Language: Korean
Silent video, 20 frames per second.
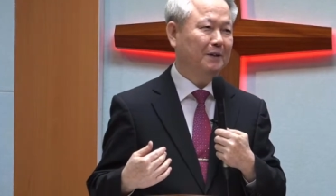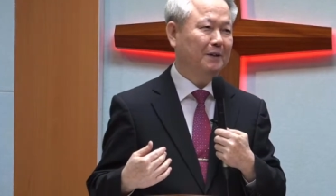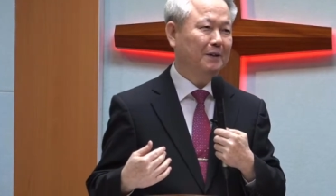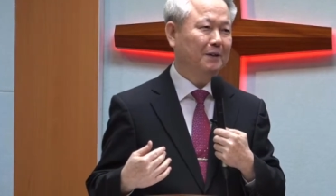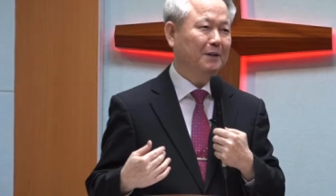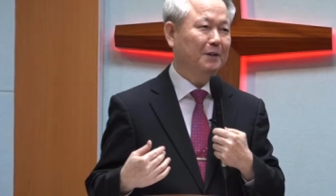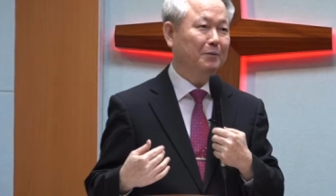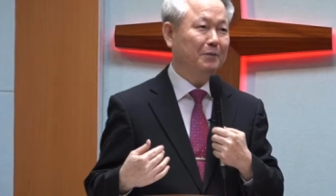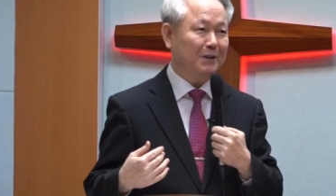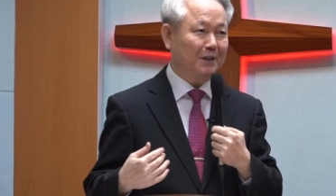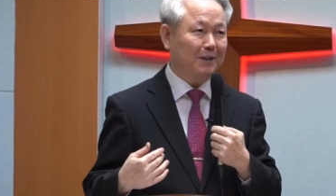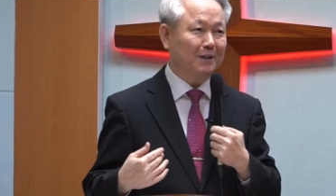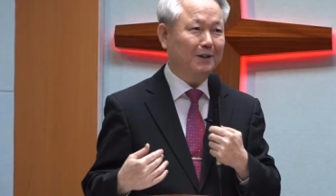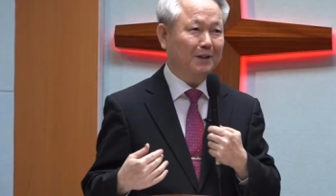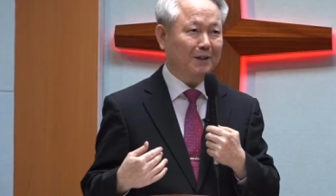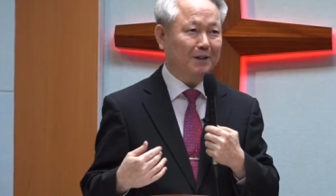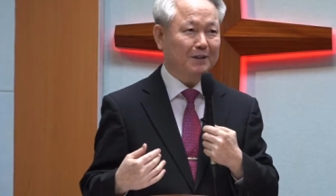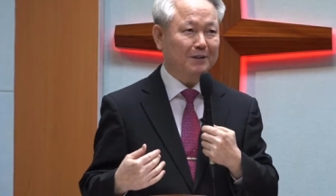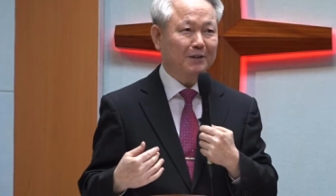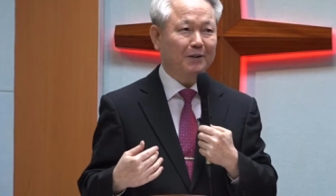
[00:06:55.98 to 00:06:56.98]
참
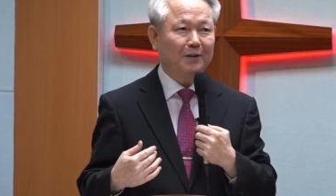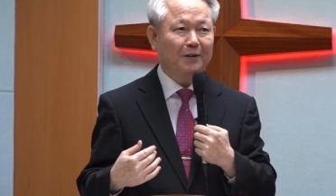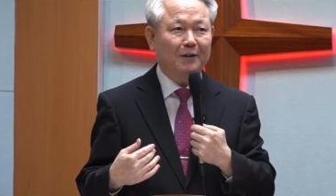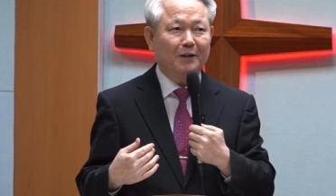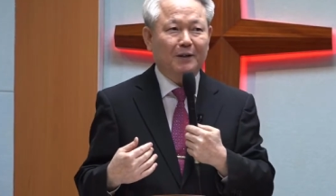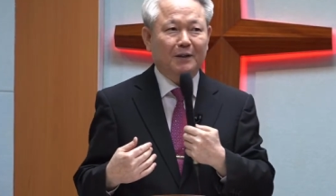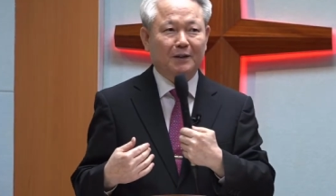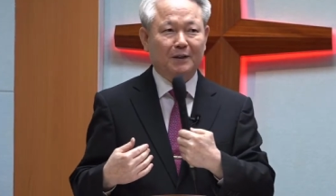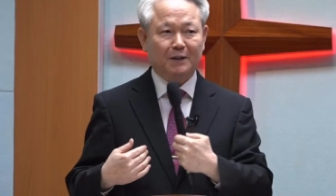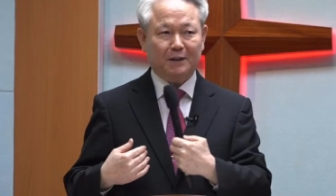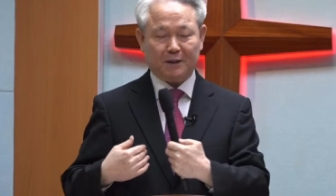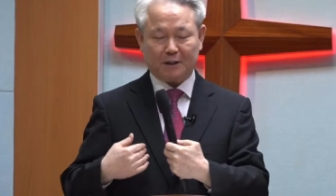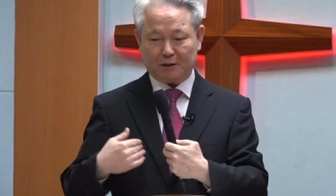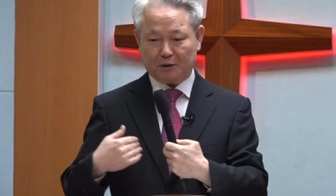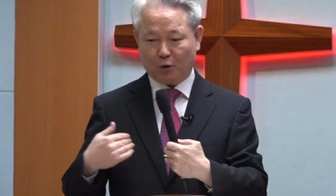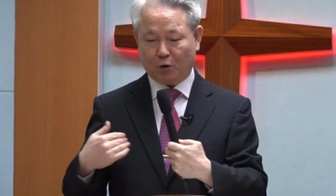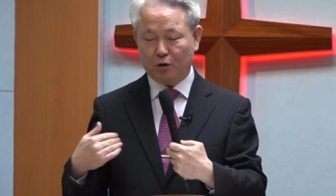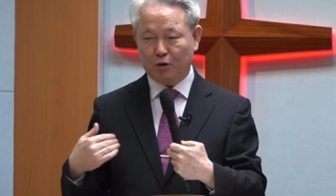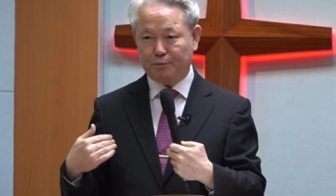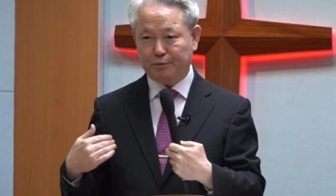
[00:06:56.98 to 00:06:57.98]
희한하죠. 이
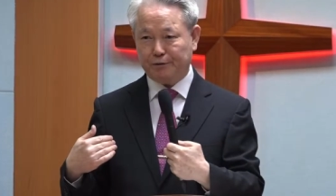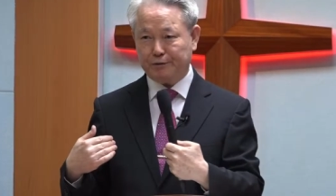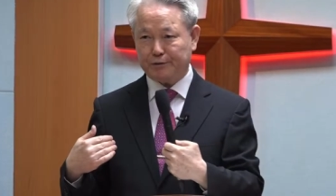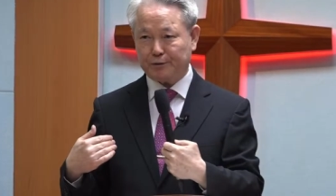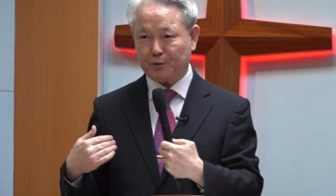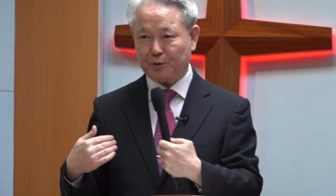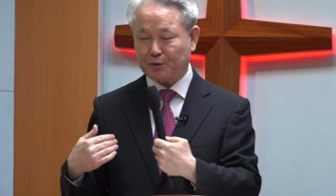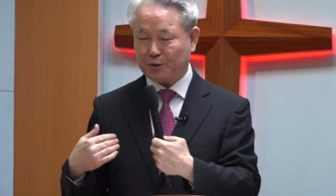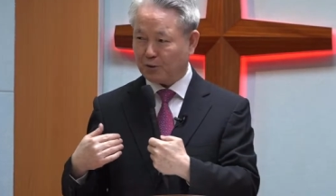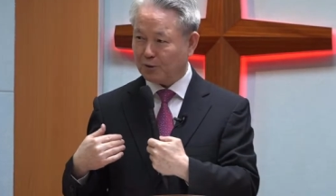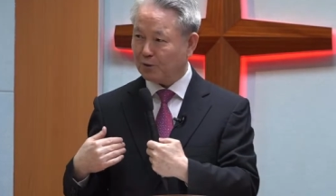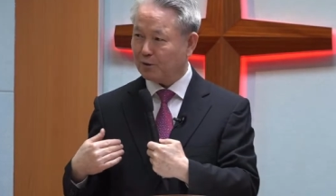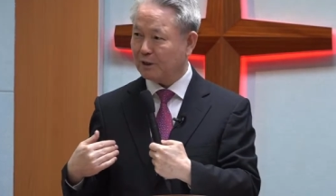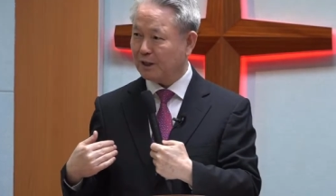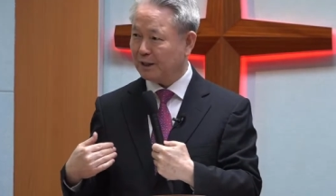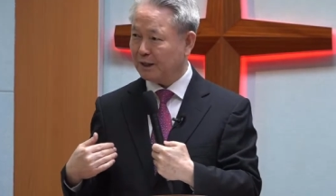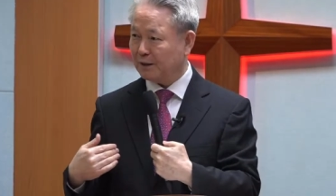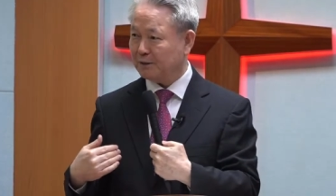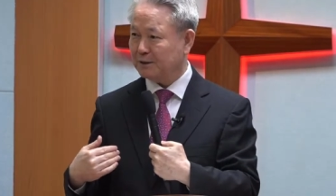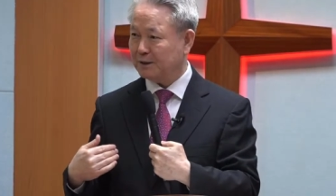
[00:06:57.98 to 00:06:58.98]
넓을수록
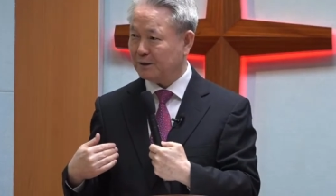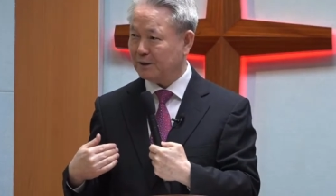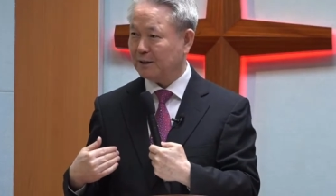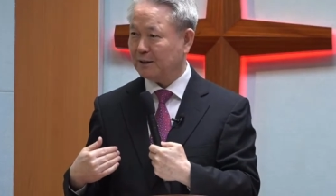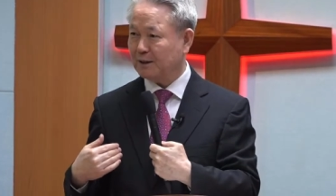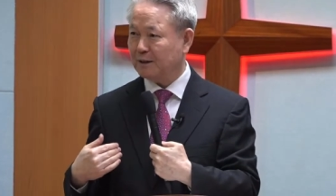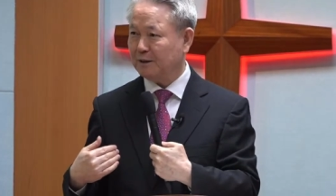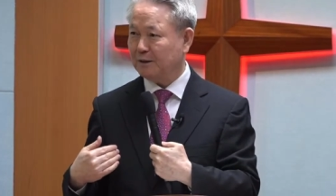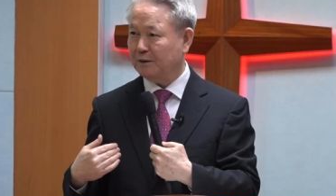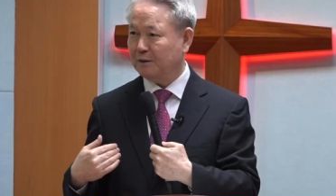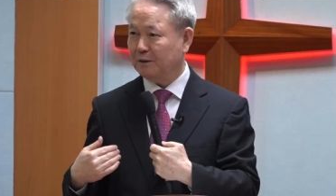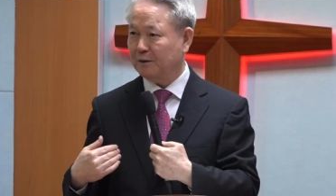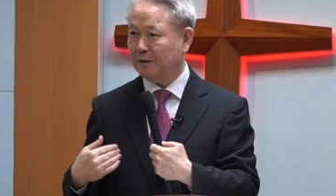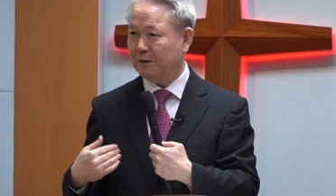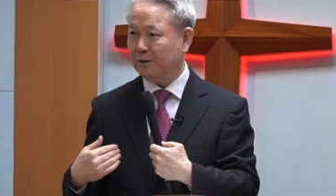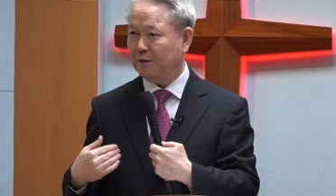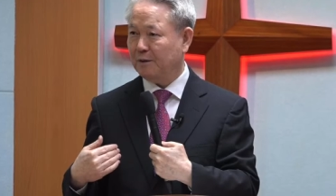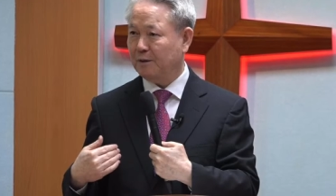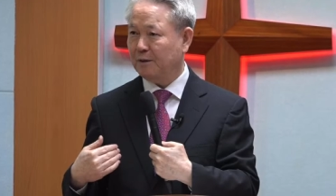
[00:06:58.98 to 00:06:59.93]
경건하다고 생각하는 거예요.